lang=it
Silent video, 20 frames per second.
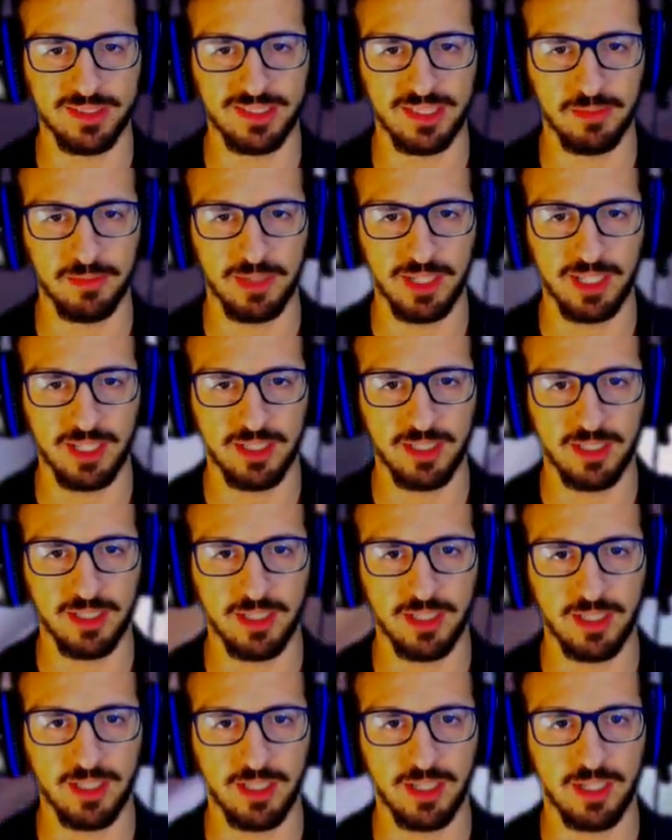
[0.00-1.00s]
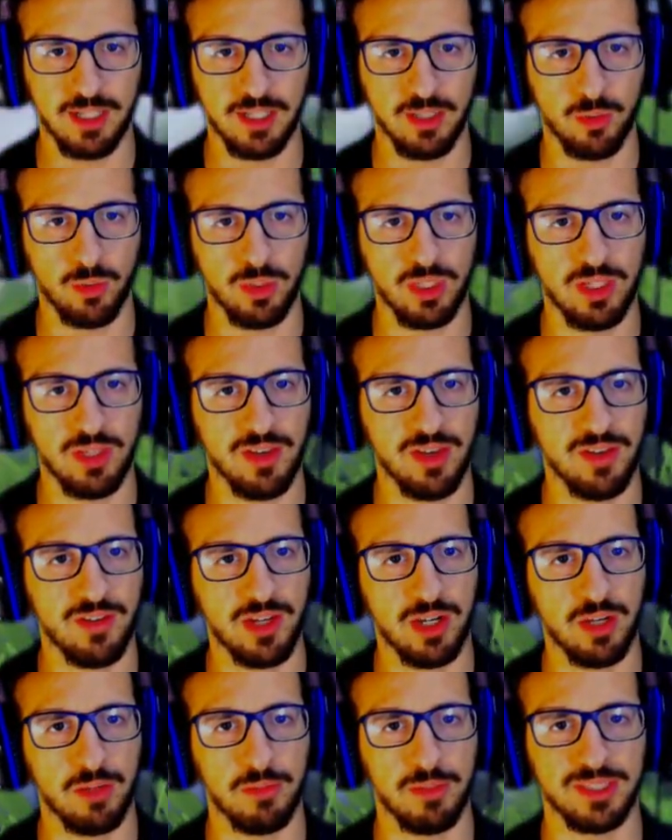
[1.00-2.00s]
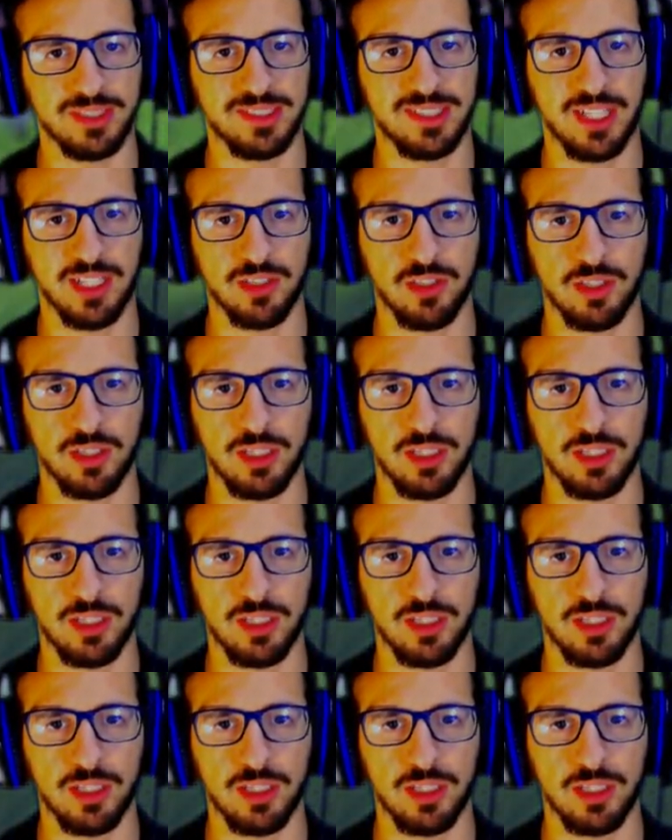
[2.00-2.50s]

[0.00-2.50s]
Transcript: Sì, ma eh, qui devi averlo abbassato.